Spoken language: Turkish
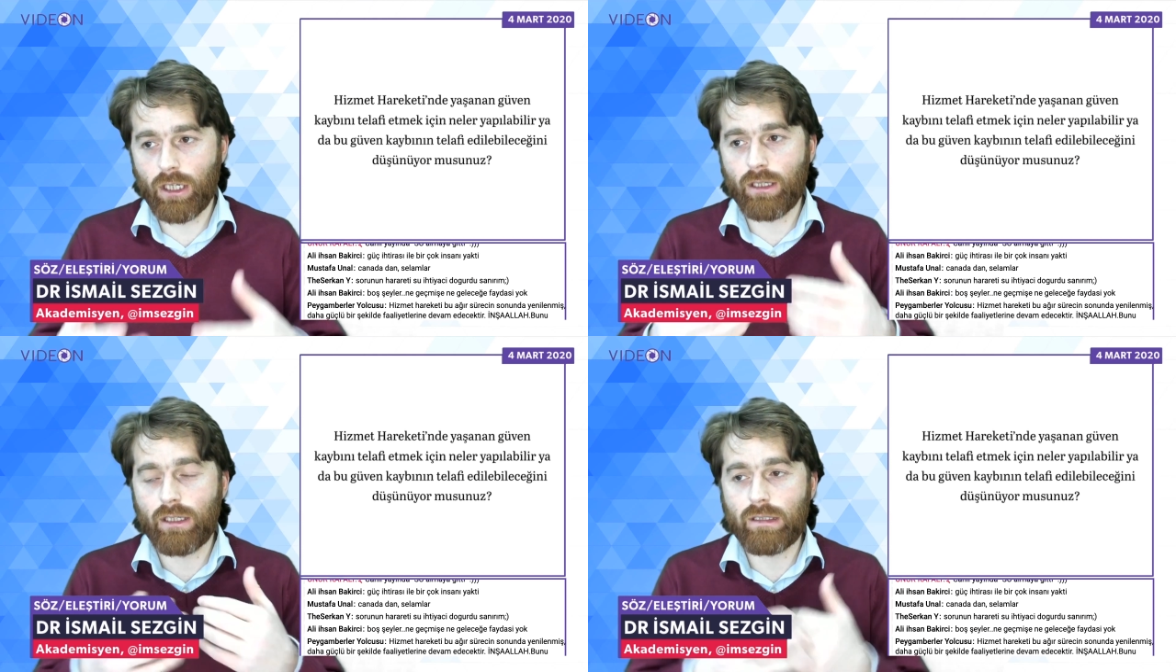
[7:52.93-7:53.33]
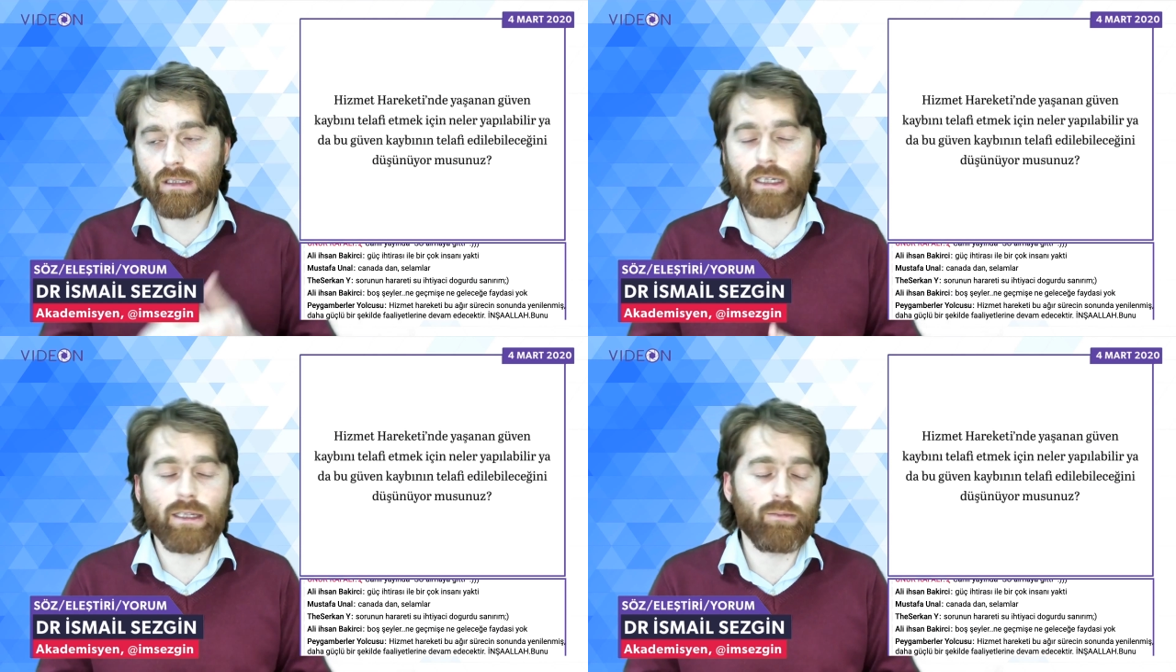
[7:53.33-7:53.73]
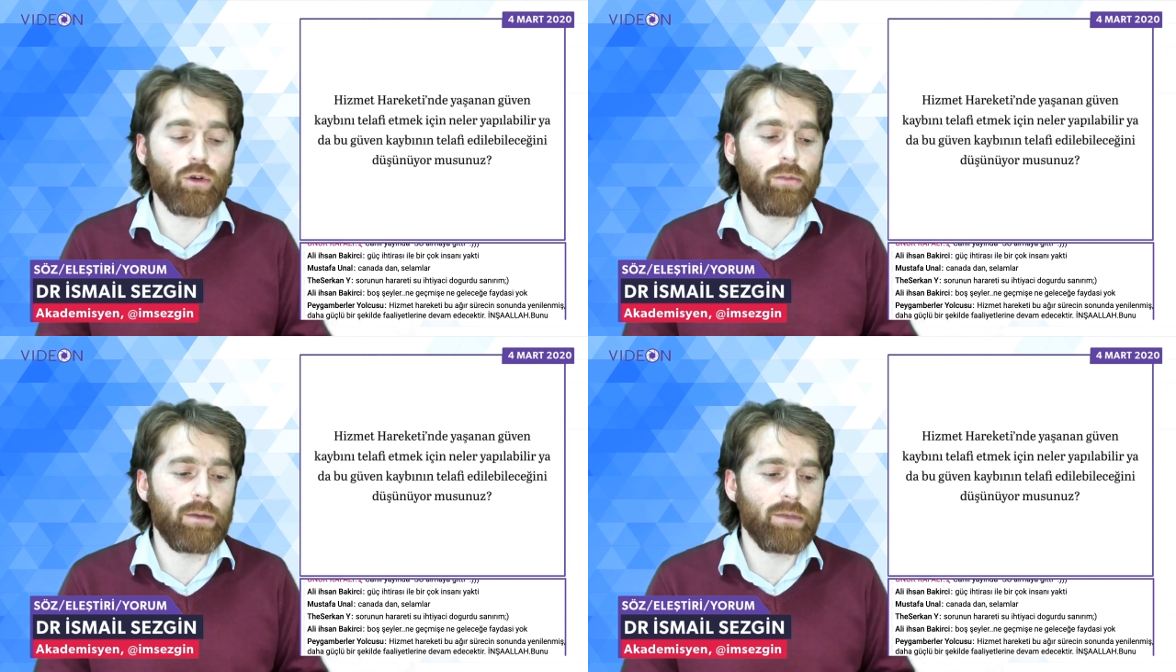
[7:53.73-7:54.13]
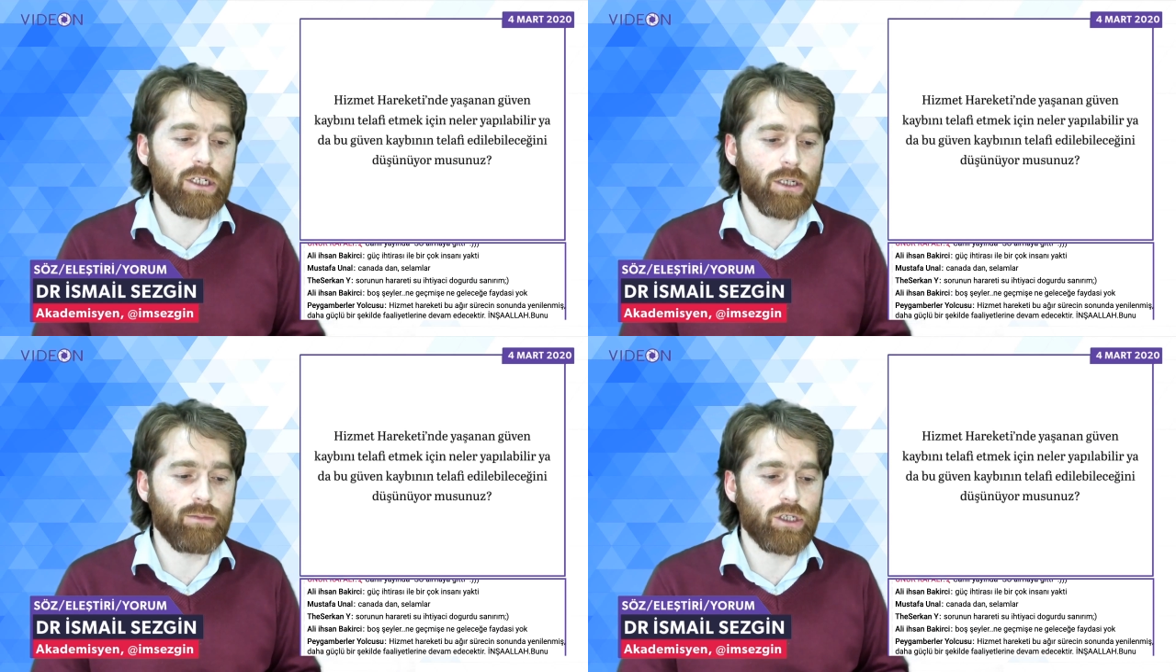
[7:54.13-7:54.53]
Yani gittiği yerde problem
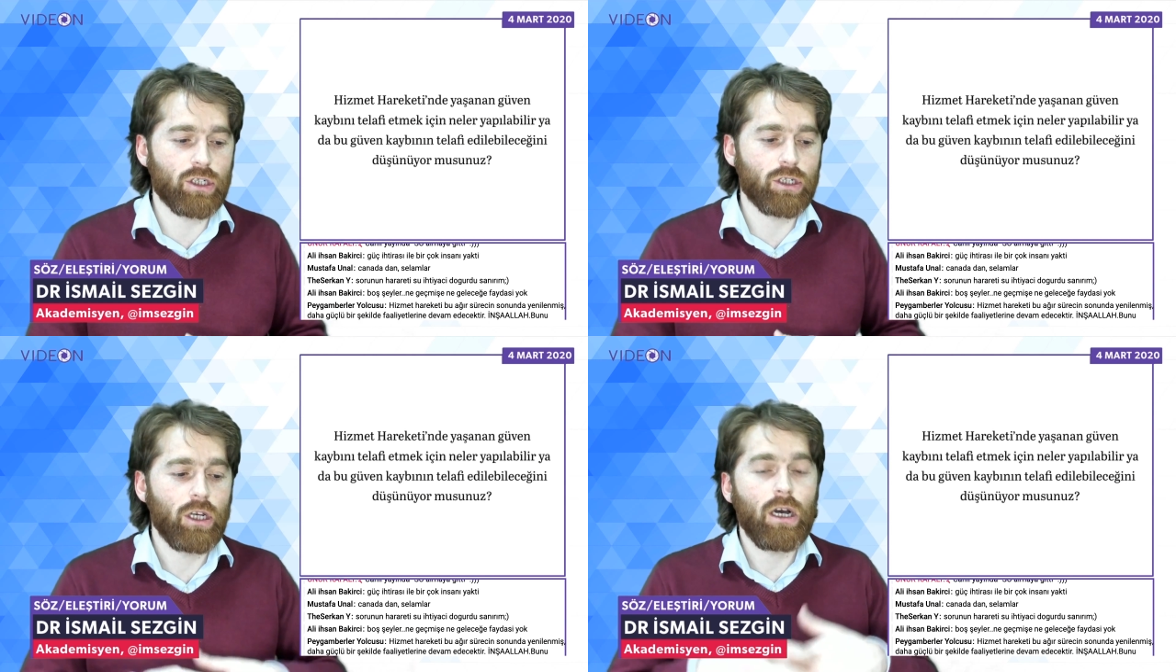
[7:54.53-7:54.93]
yaşamış,